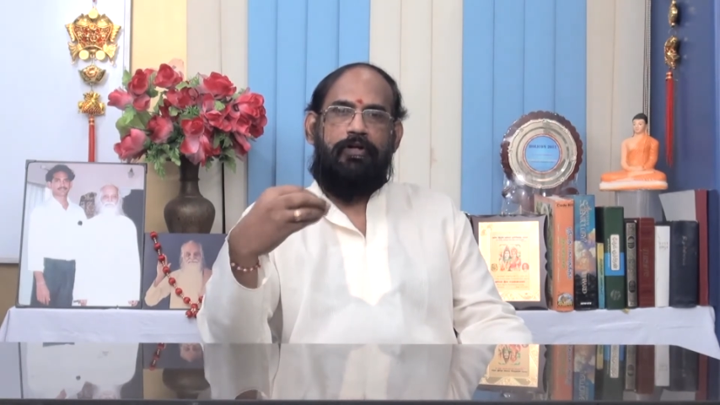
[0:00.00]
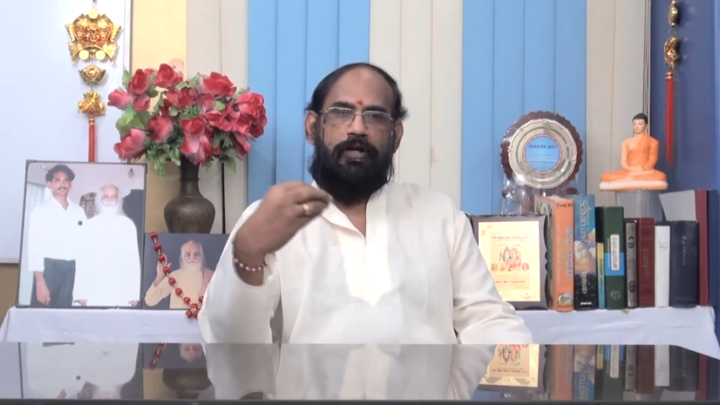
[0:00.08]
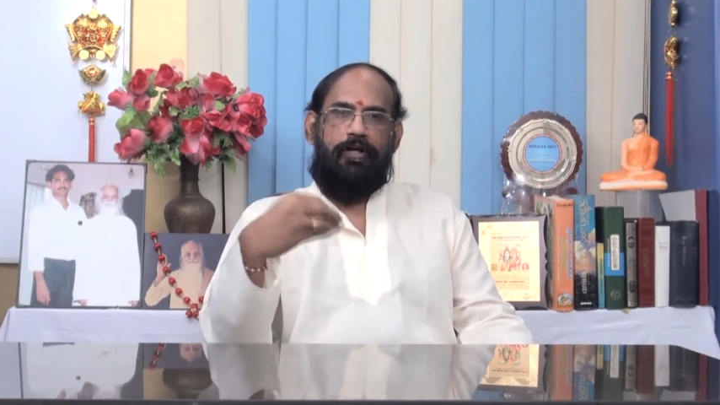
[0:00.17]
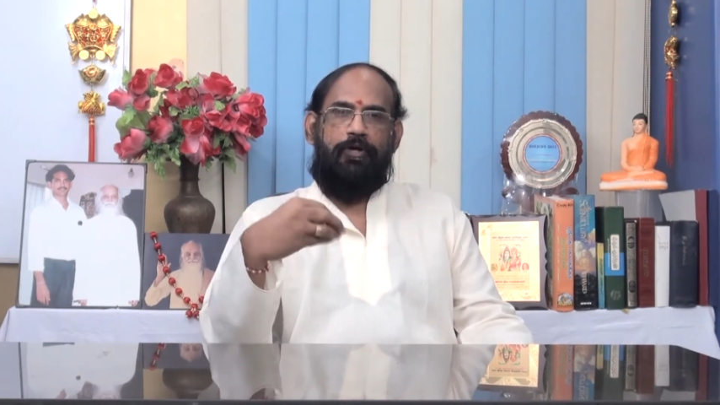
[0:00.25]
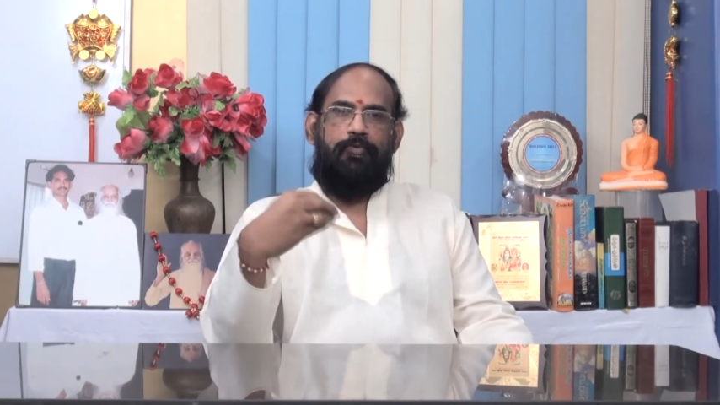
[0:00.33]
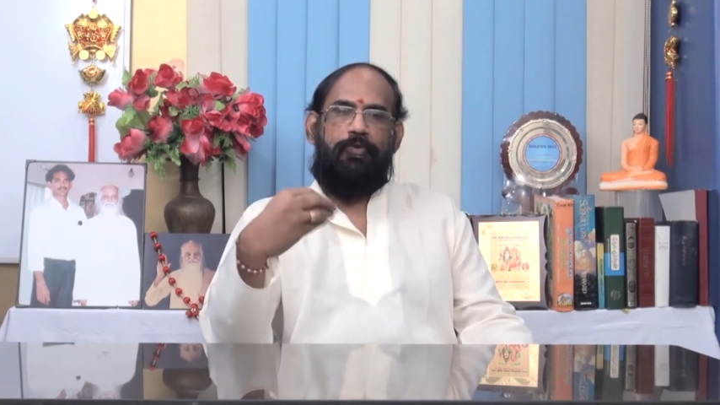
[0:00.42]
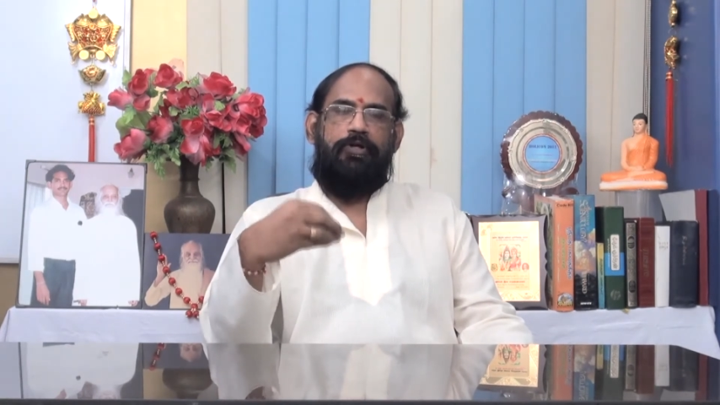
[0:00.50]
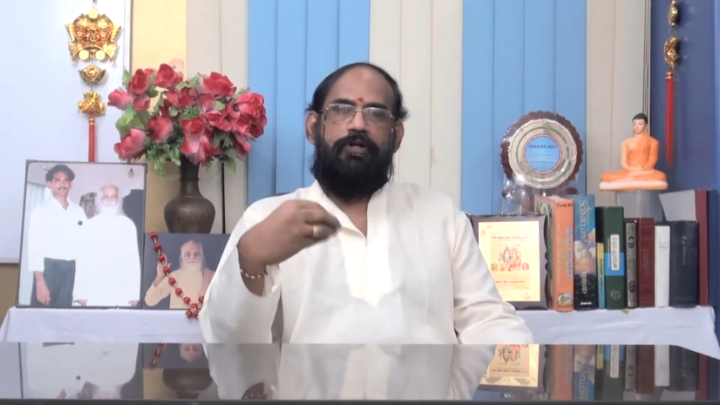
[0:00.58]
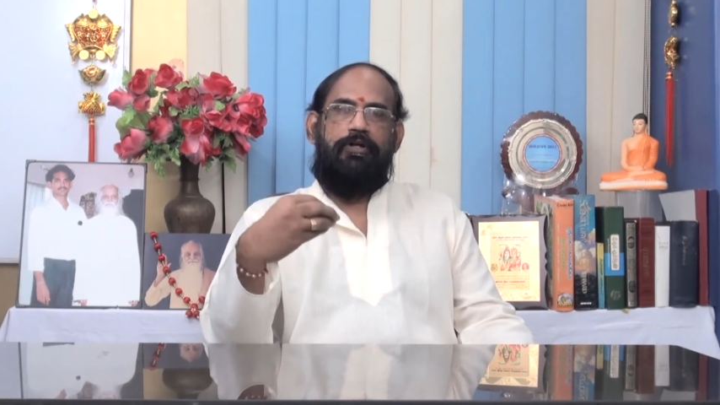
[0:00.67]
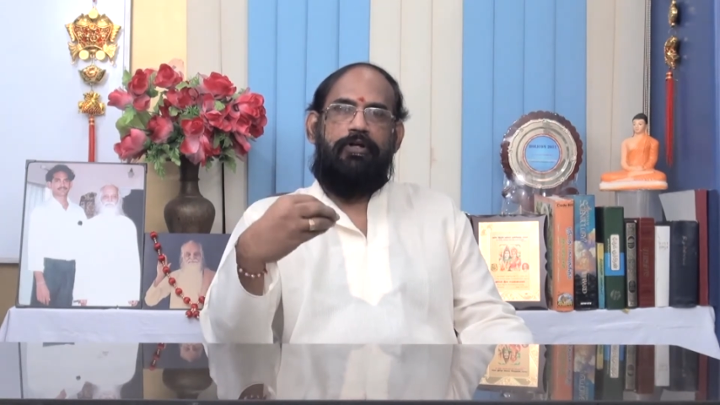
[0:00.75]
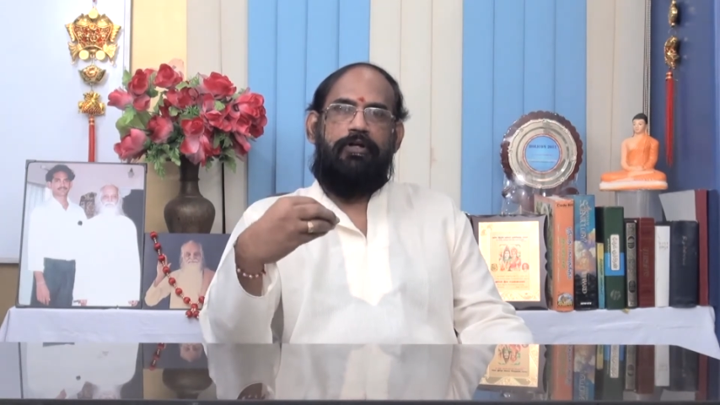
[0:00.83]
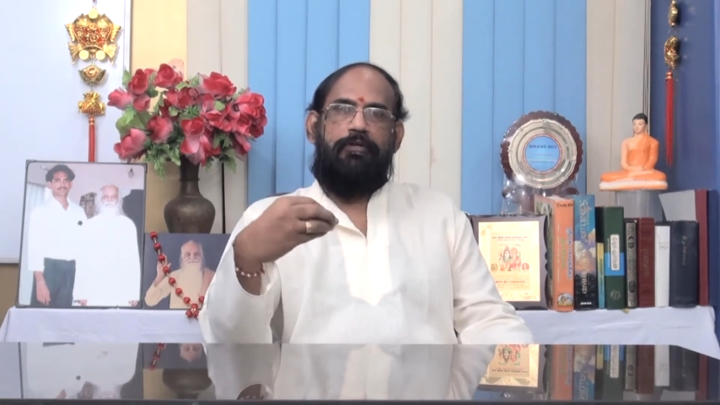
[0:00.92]
கடவுள்
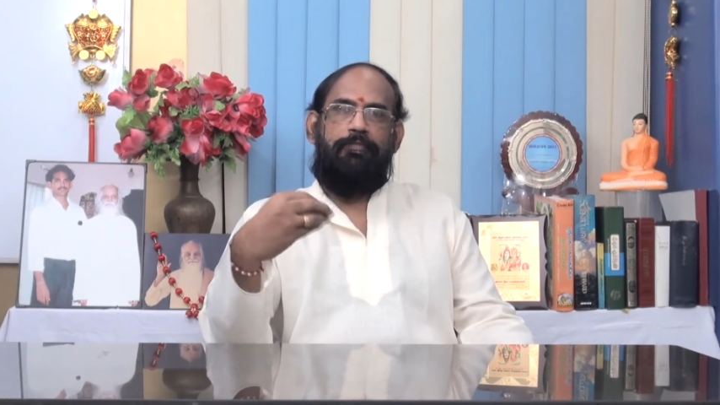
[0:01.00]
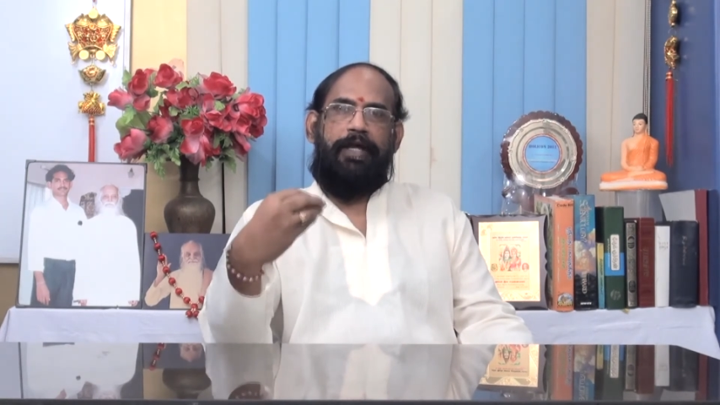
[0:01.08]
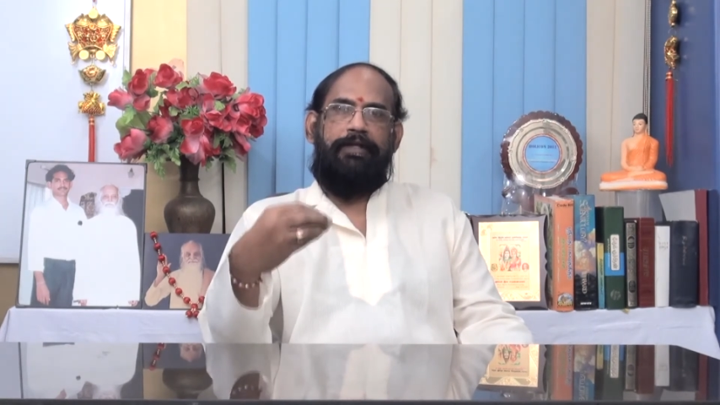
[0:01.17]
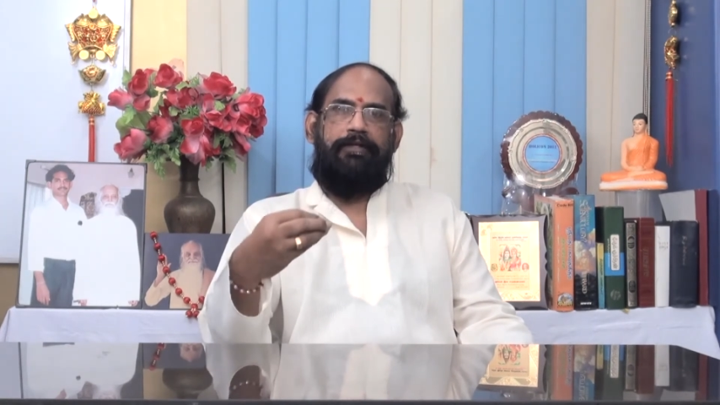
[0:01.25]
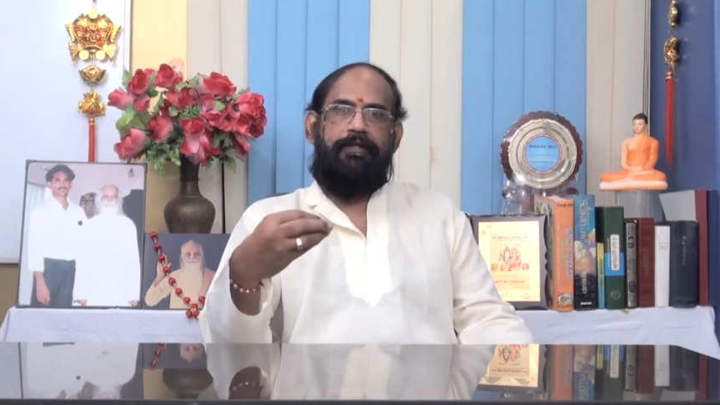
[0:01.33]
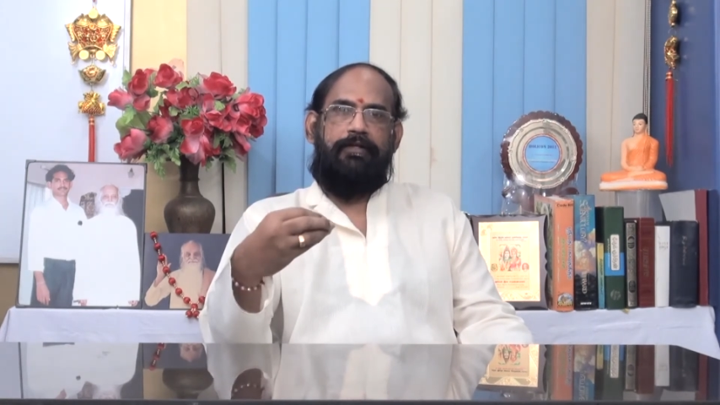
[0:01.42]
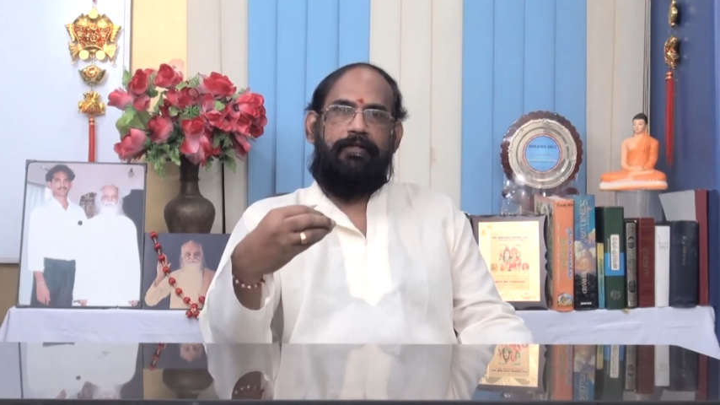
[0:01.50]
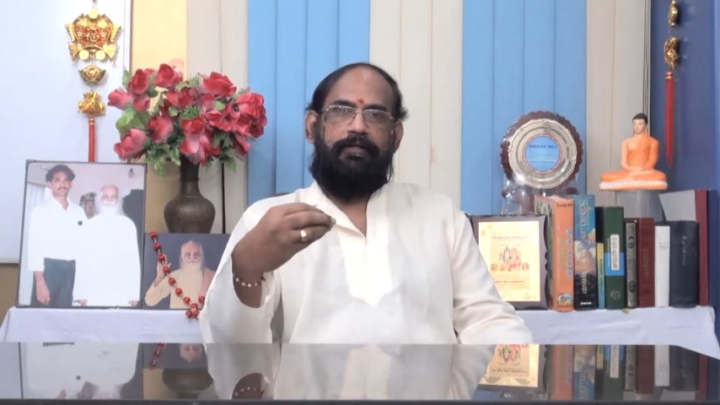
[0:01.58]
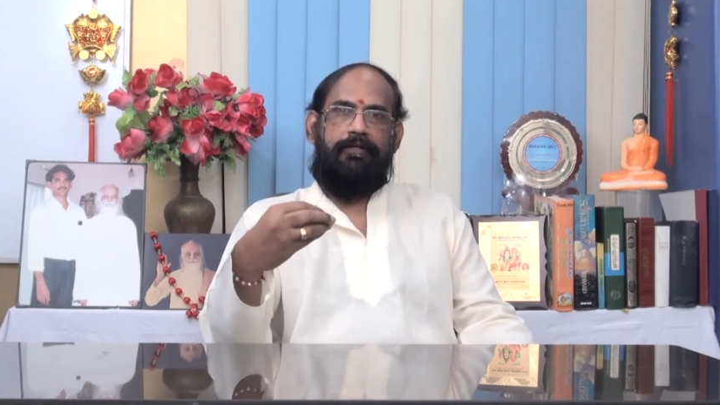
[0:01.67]
மைண்டு